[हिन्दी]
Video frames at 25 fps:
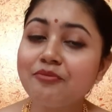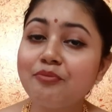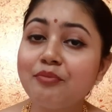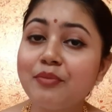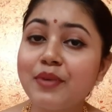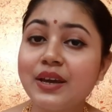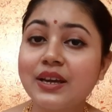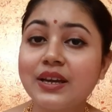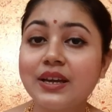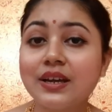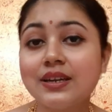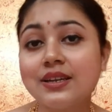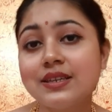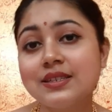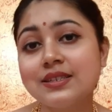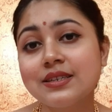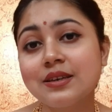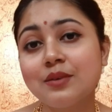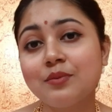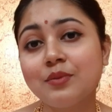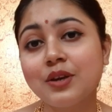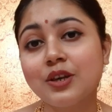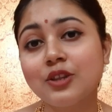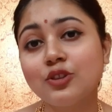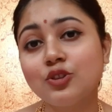
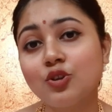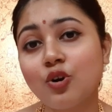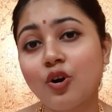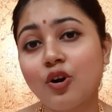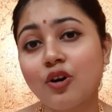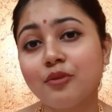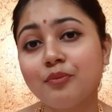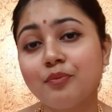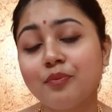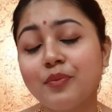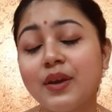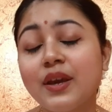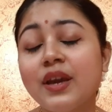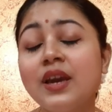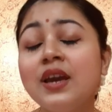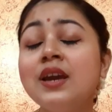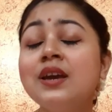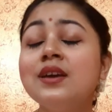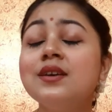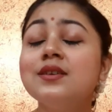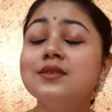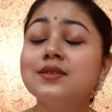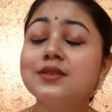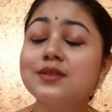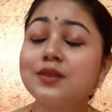मेकनिज़म के तौर पे
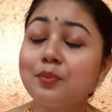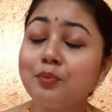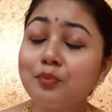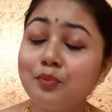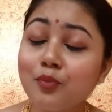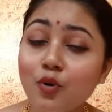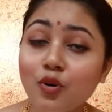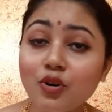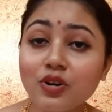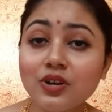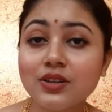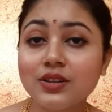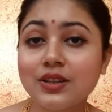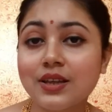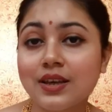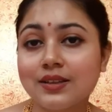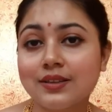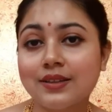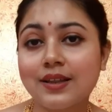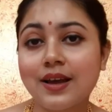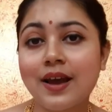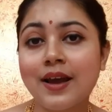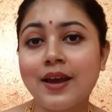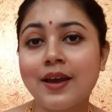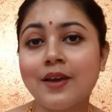सपोर्ट
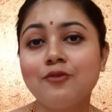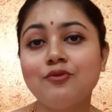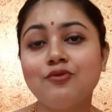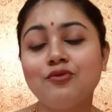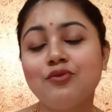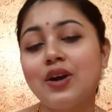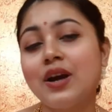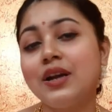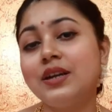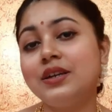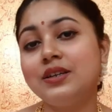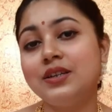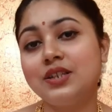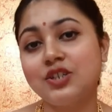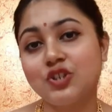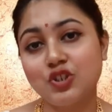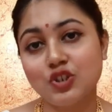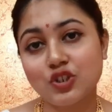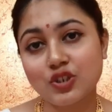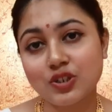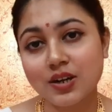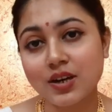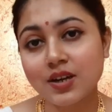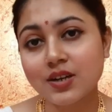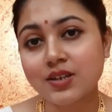देता है वाइट
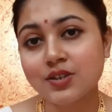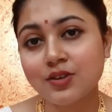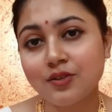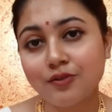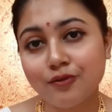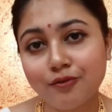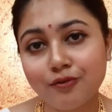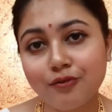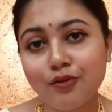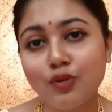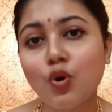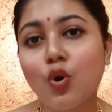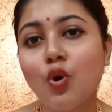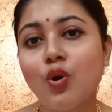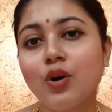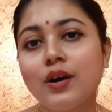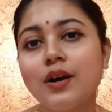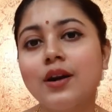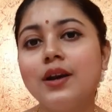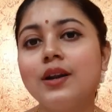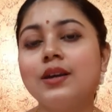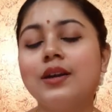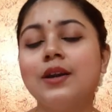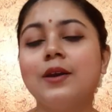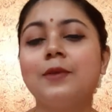डिस्चार्ज फ्लो
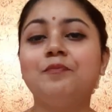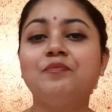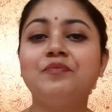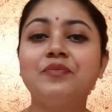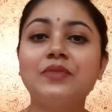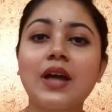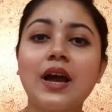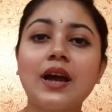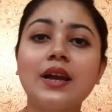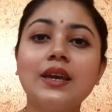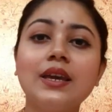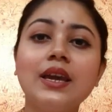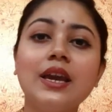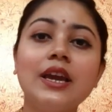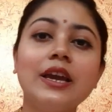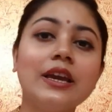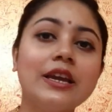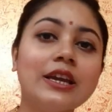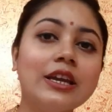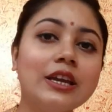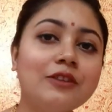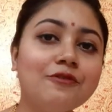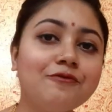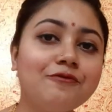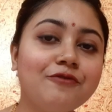करके ताकि
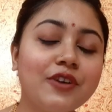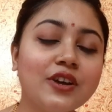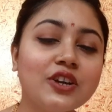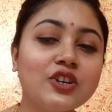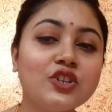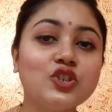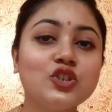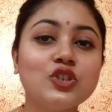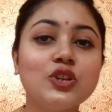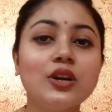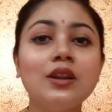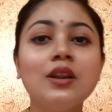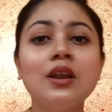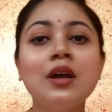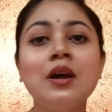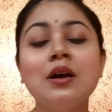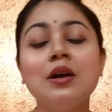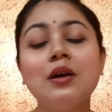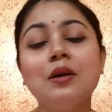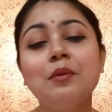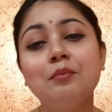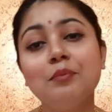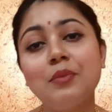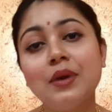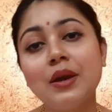इन्फेक्शन
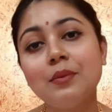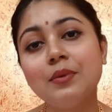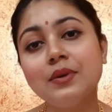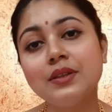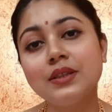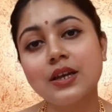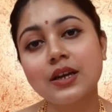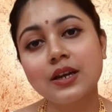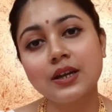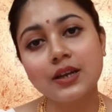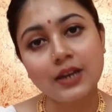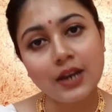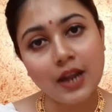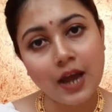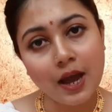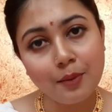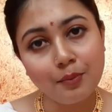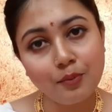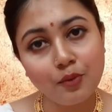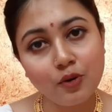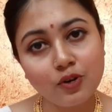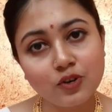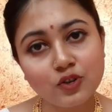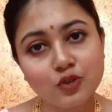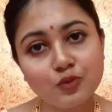बेबी तक ना
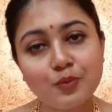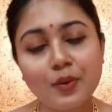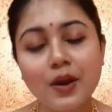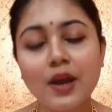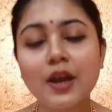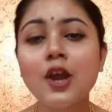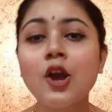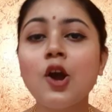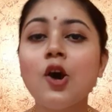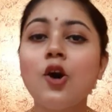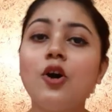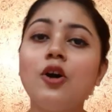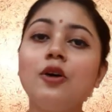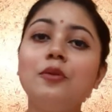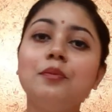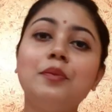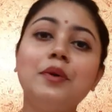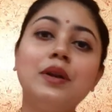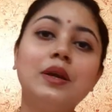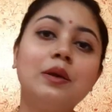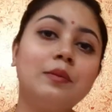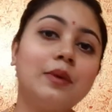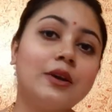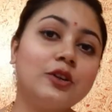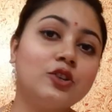पहुंच पाए और
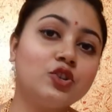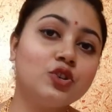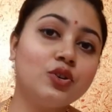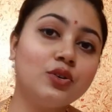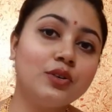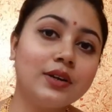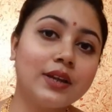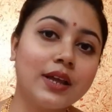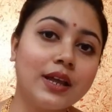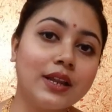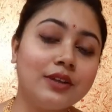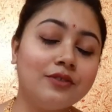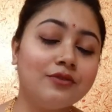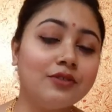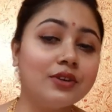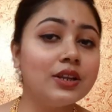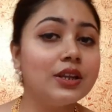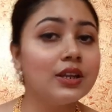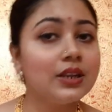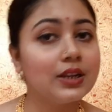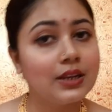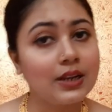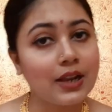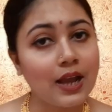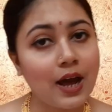प्रीमेच्योर
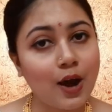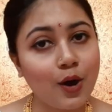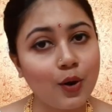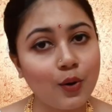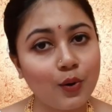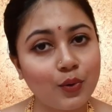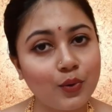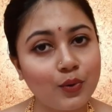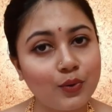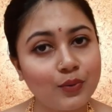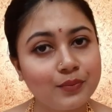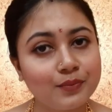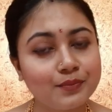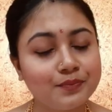डिलीवरी ना हो